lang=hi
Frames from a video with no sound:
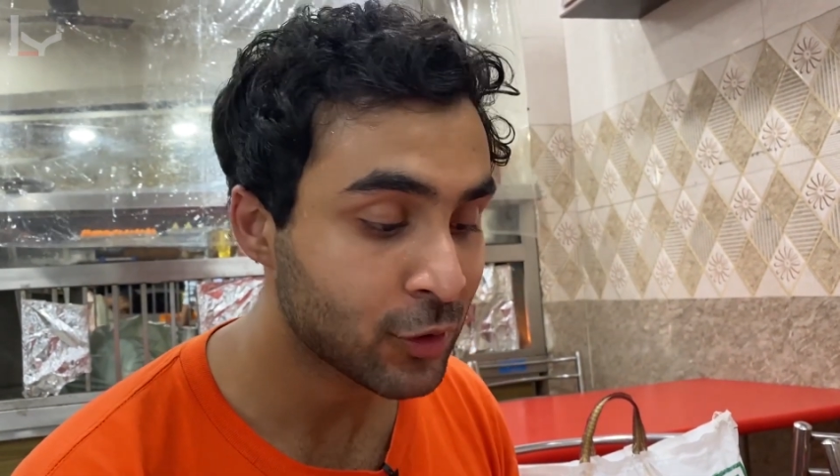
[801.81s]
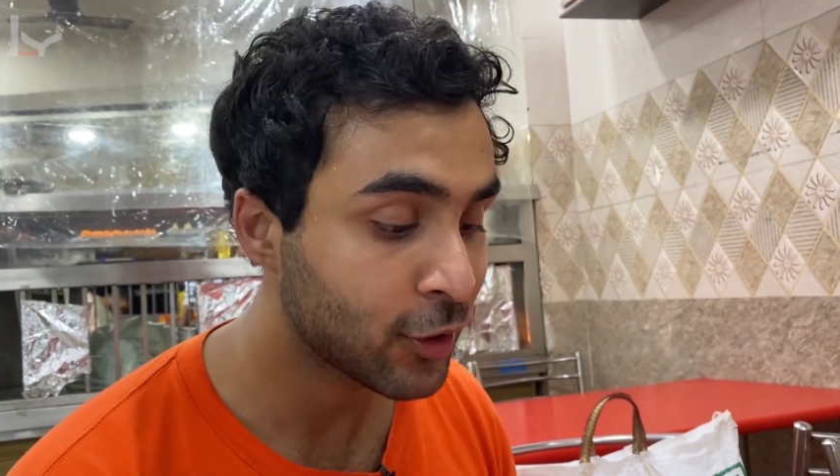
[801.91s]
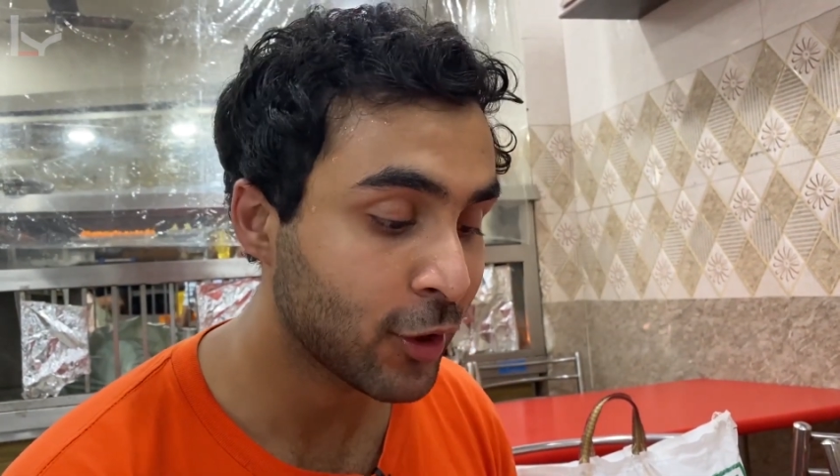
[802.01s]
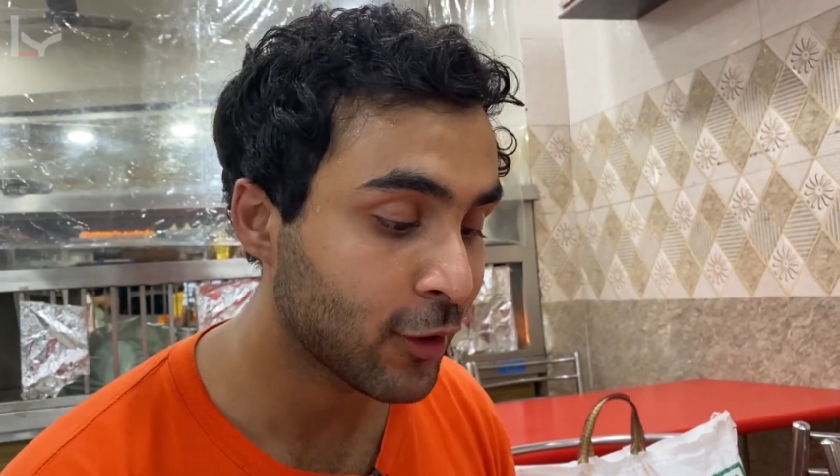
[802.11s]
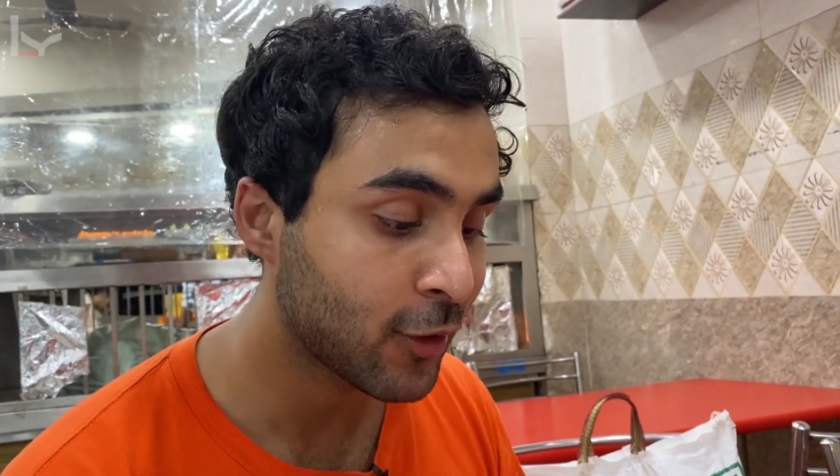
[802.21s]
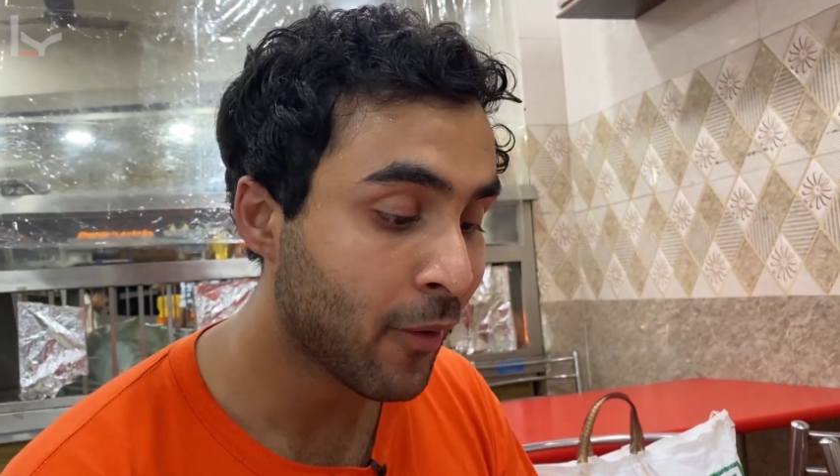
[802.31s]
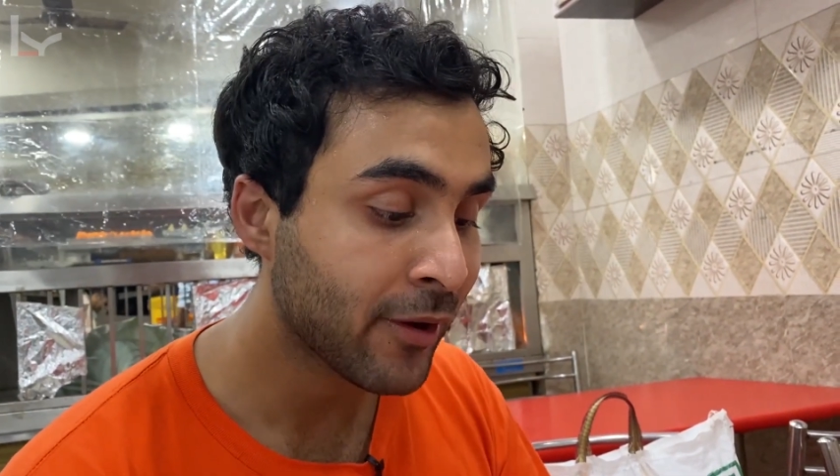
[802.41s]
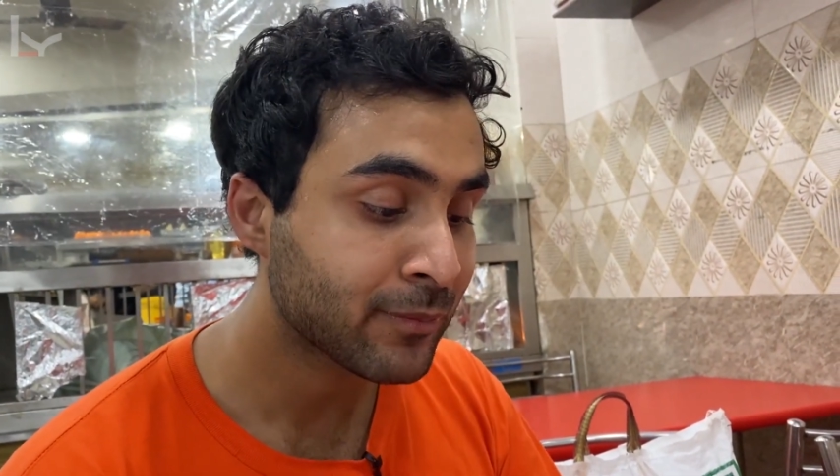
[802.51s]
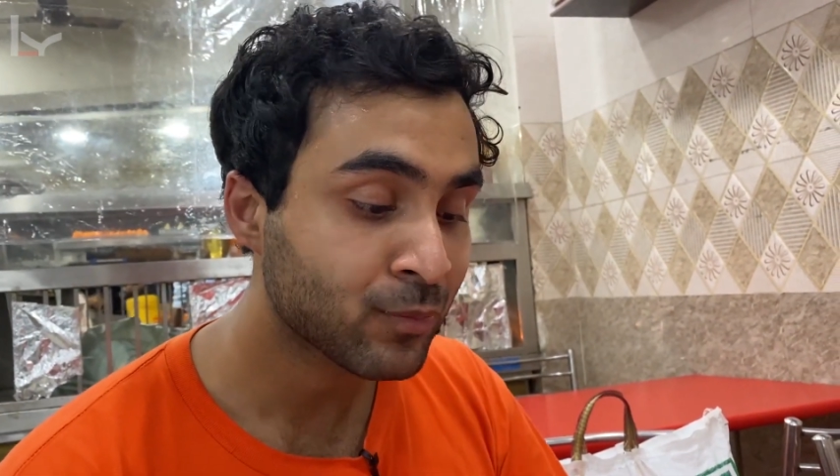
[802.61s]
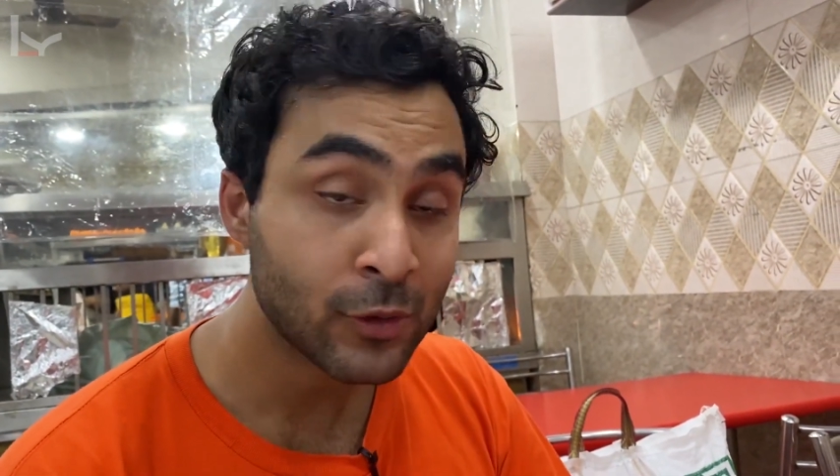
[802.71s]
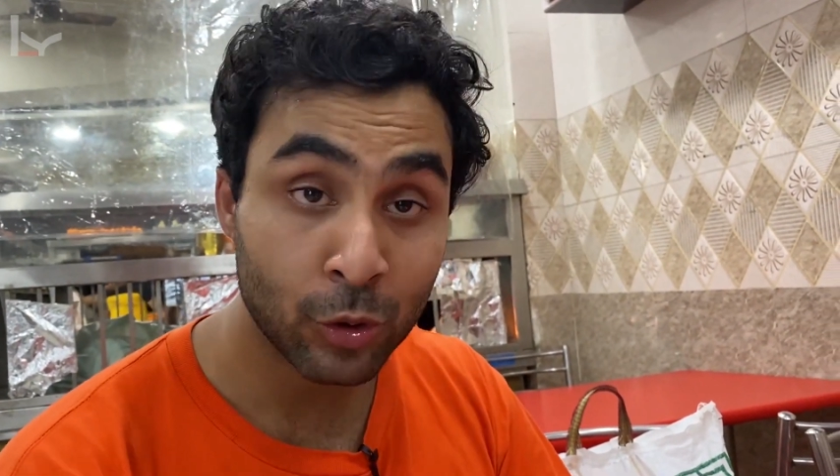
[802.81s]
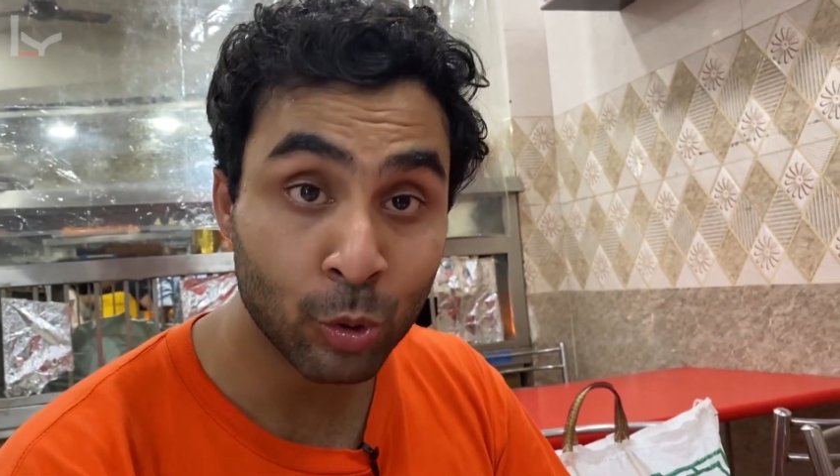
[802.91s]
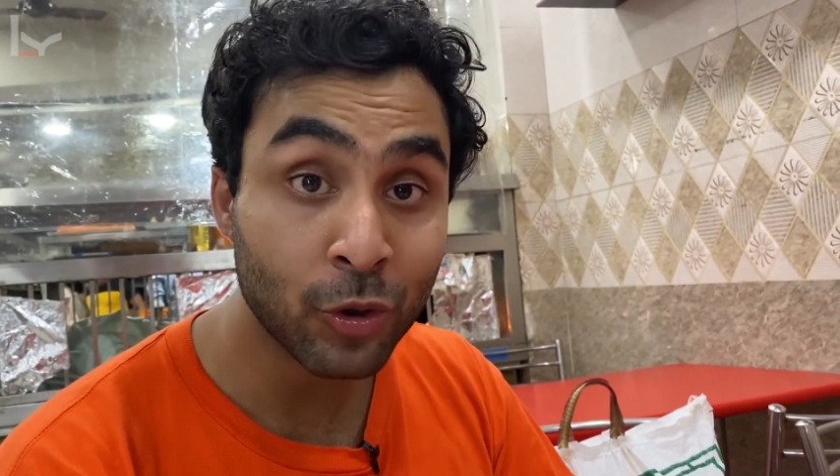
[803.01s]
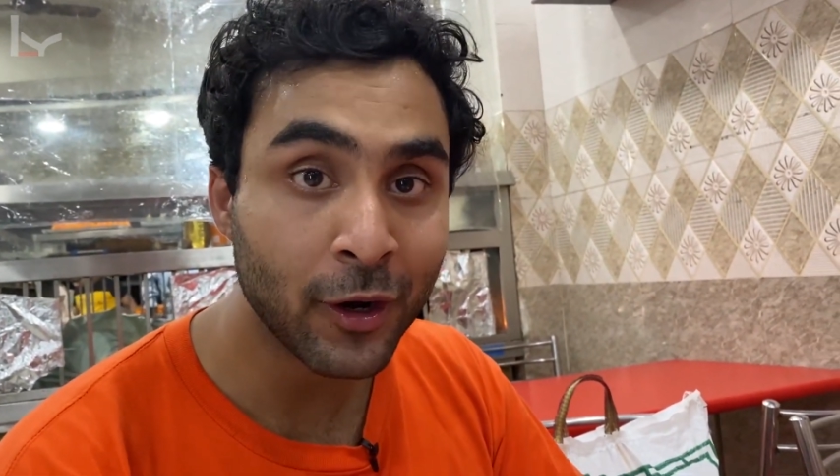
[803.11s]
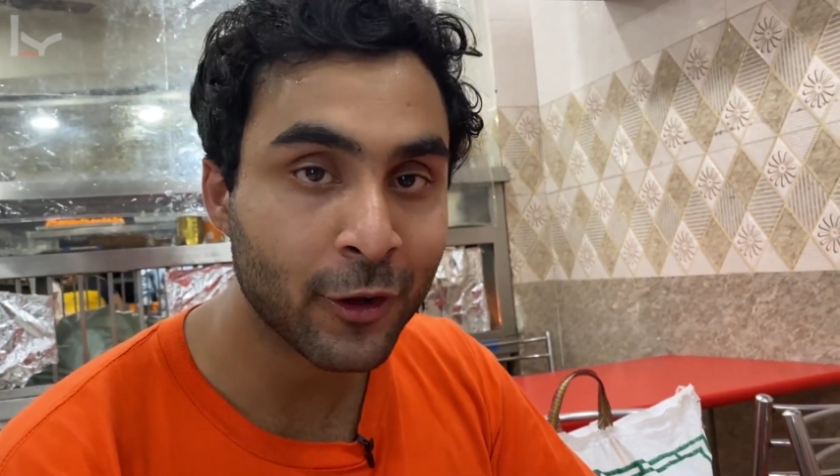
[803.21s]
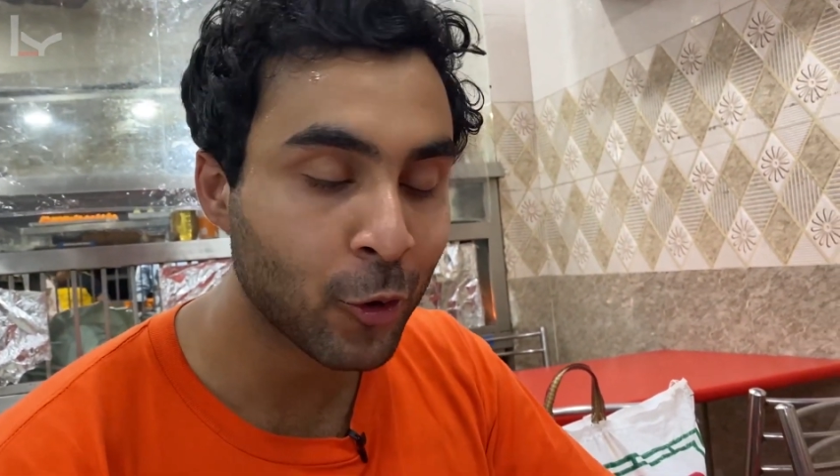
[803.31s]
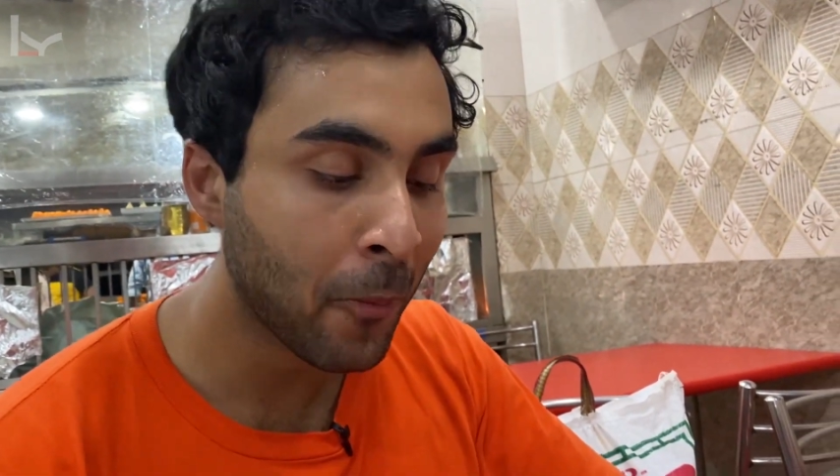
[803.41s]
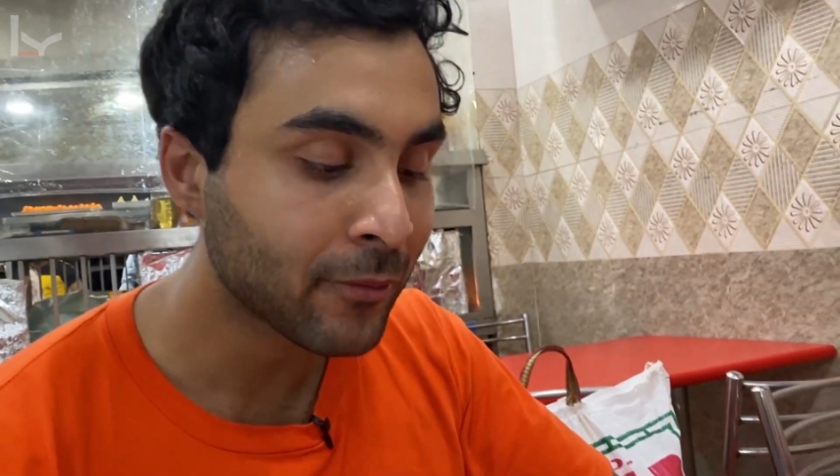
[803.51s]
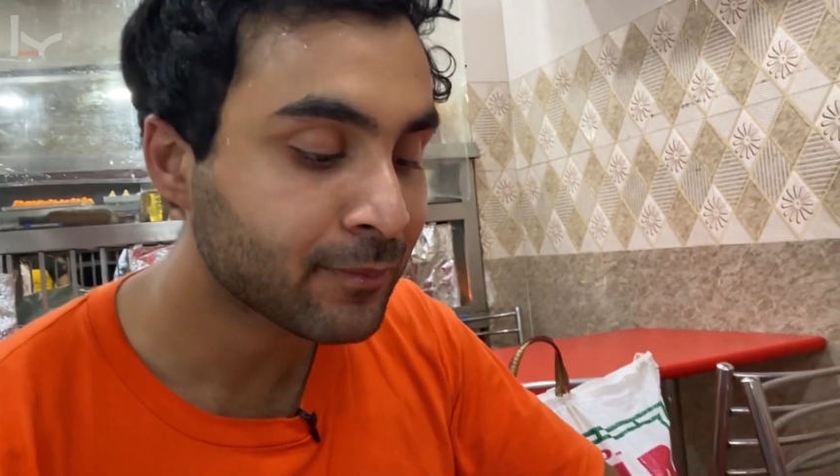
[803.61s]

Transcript: सीरियसली दूध ट्राई करता हूँ